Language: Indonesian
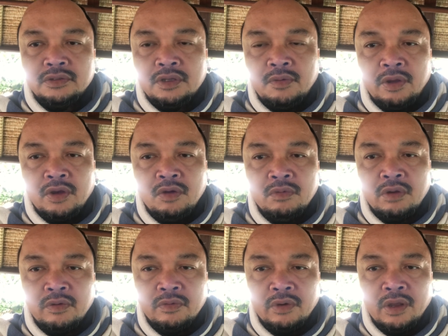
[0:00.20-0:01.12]
Assalamualaikum
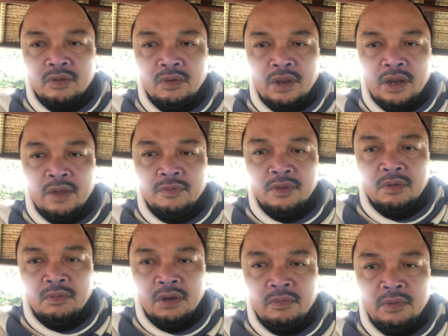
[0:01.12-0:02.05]
warahmatullahi wabarakatuh.
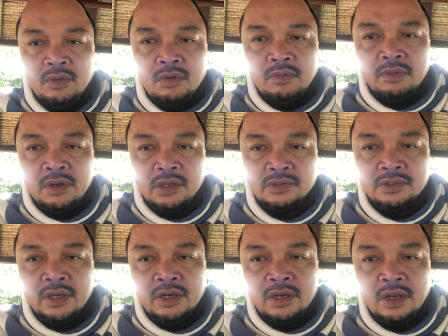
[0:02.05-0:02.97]
Alhamdulillah wa
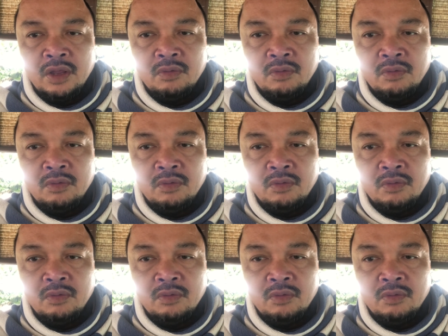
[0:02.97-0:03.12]
binastain ala